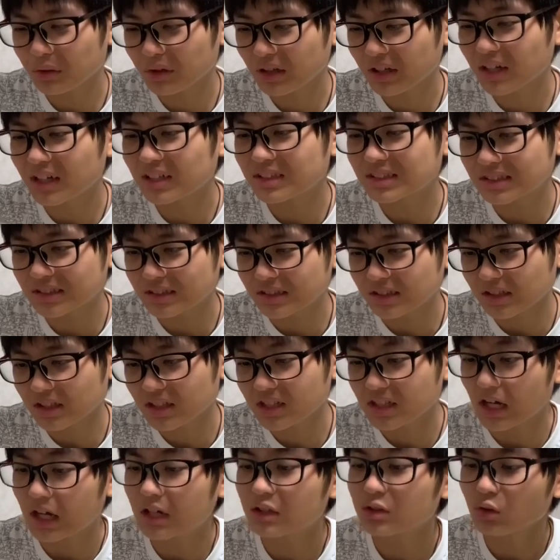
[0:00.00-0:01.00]
関する
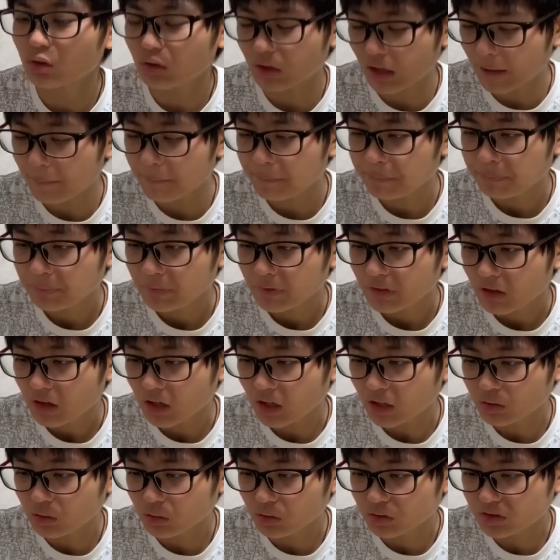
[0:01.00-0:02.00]
企画とか、
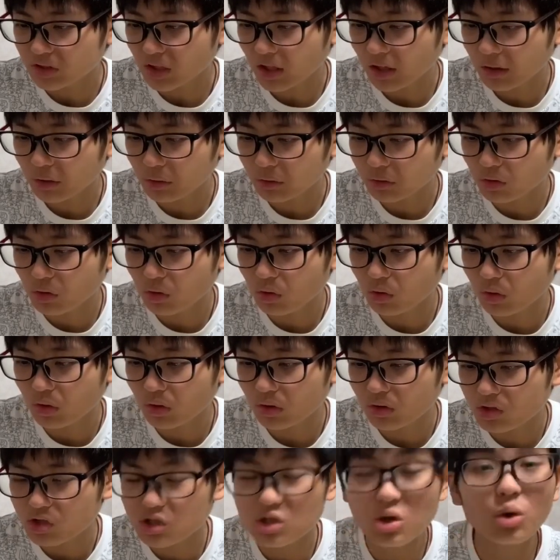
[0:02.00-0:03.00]
あの、じゃがりこの
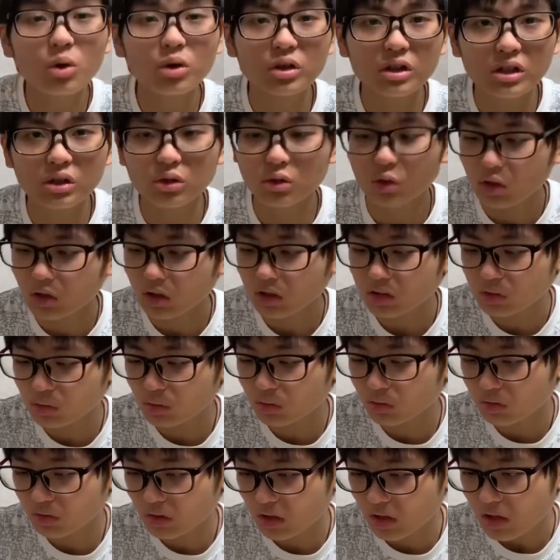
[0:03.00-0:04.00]
商品とかいろ
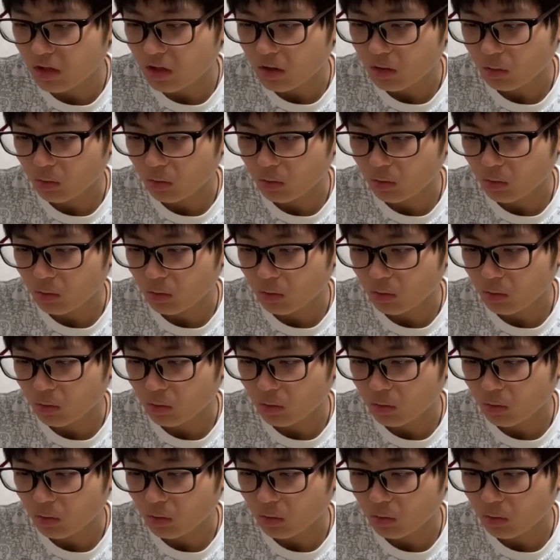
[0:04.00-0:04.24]
いろね、